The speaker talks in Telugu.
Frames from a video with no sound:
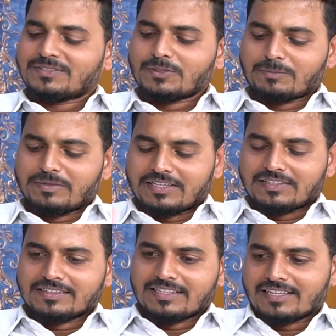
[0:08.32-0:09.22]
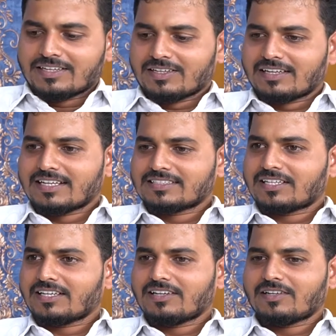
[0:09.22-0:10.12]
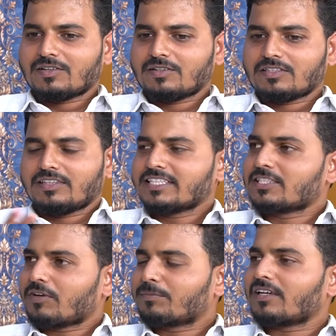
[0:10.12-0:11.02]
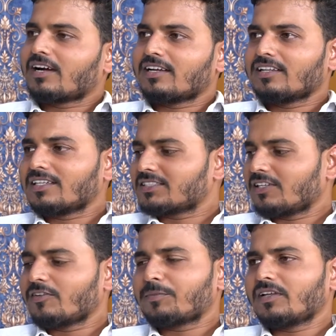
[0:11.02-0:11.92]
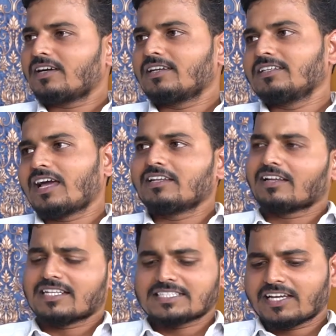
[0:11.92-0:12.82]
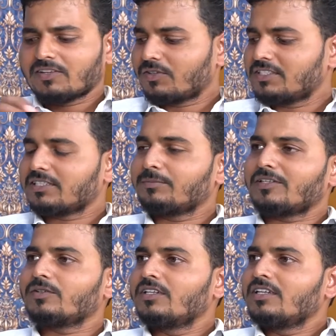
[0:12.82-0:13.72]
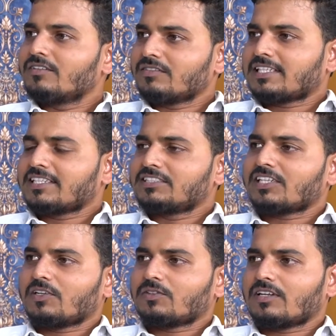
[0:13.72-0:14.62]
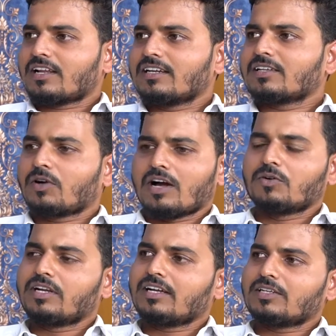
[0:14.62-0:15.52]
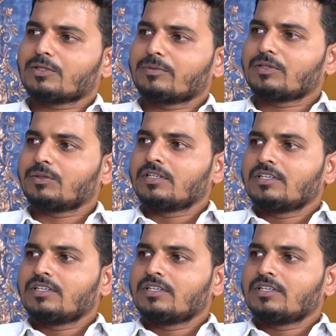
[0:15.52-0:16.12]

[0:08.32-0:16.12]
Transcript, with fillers: సో మీకు ఇంత రాజకీయ దేశవ్యాప్తంగా కానీ రాష్ట్రాల వ్యాప్తంగా కానీ అన్ని రాజకీయాల గురించి మీరు విశ్లేషించగలుగుతున్నారు అంటే ఒక అఘోరిగా అంటూ మీరు